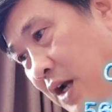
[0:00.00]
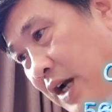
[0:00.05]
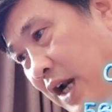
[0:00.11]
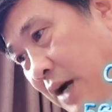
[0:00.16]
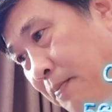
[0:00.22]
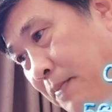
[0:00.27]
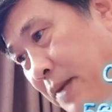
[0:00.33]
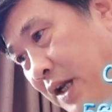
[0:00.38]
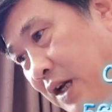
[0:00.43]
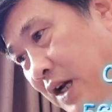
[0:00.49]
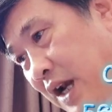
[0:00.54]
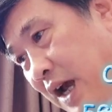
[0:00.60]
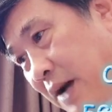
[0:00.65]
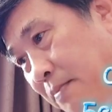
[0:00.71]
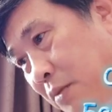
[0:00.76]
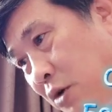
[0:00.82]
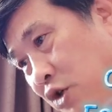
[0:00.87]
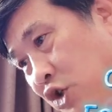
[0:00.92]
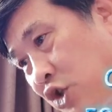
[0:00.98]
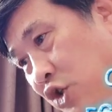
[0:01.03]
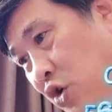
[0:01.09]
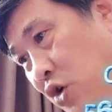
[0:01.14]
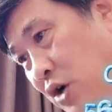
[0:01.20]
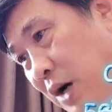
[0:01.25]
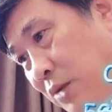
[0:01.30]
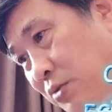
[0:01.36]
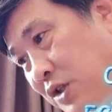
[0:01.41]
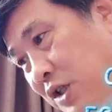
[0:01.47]
đặc biệt là một số
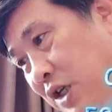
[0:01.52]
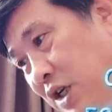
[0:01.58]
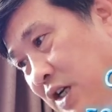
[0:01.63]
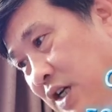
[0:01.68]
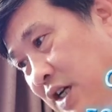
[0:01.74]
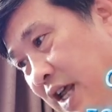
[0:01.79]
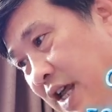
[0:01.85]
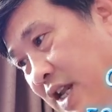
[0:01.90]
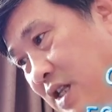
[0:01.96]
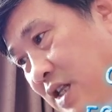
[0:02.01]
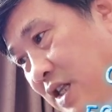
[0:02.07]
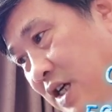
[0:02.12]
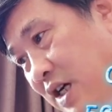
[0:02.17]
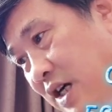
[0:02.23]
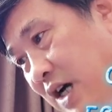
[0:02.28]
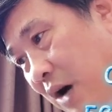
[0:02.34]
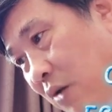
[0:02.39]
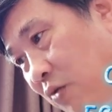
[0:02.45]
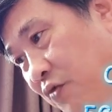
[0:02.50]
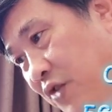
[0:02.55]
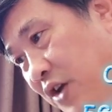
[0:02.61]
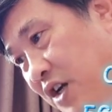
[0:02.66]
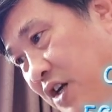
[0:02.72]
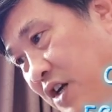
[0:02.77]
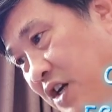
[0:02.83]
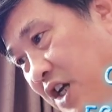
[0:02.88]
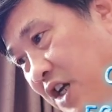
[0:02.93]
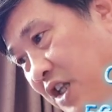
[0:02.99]
học sinh đến từ học viện
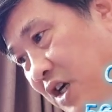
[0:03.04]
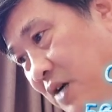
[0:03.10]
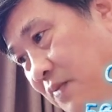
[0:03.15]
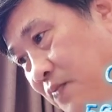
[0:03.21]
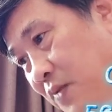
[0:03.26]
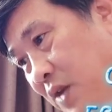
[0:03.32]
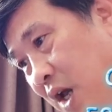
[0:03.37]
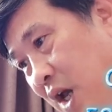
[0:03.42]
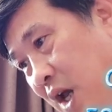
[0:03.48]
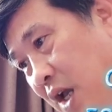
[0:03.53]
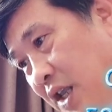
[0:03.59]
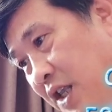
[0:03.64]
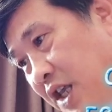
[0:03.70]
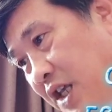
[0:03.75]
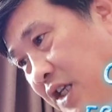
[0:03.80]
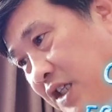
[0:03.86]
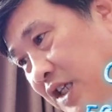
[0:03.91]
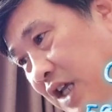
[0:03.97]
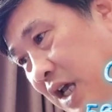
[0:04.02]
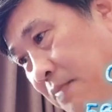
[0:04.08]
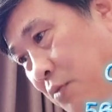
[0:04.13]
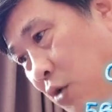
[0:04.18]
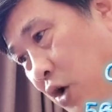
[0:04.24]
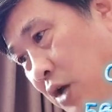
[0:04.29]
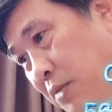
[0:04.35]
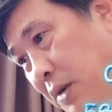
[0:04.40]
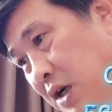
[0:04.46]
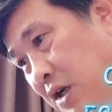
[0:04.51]
địa tông, nhìn xem
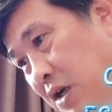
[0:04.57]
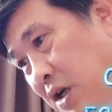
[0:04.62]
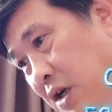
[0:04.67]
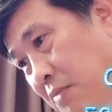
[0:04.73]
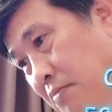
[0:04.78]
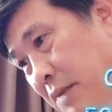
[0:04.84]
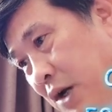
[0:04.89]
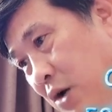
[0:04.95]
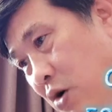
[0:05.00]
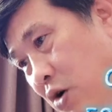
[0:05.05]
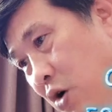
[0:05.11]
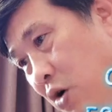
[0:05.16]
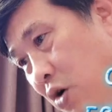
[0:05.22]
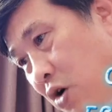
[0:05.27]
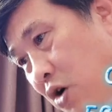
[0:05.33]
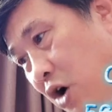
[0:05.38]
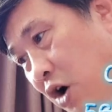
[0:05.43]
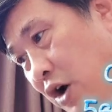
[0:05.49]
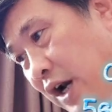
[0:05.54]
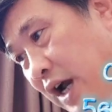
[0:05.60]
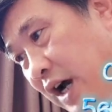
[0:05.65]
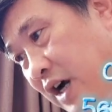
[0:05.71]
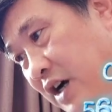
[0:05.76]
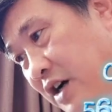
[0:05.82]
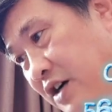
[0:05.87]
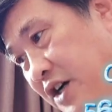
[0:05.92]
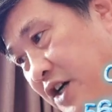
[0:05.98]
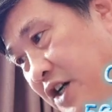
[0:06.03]
Bùi Nguyên Minh, biểu lộ còn là
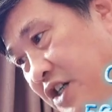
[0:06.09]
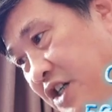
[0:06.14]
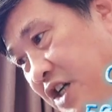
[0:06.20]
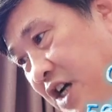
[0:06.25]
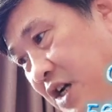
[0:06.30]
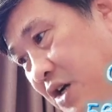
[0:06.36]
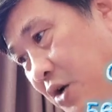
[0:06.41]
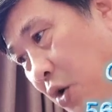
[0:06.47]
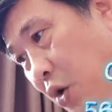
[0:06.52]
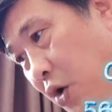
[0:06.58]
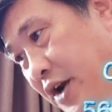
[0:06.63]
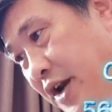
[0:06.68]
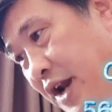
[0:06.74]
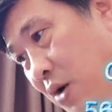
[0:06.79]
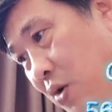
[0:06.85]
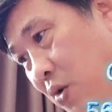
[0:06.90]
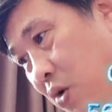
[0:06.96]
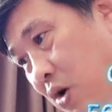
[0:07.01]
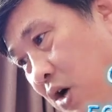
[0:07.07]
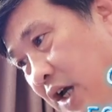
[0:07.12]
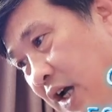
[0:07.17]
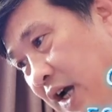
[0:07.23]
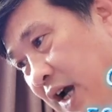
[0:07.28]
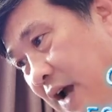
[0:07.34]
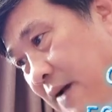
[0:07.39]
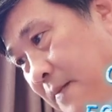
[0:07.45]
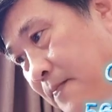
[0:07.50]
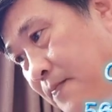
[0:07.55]
cười trên nỗi đau của người
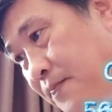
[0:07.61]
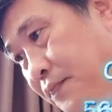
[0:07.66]
khác.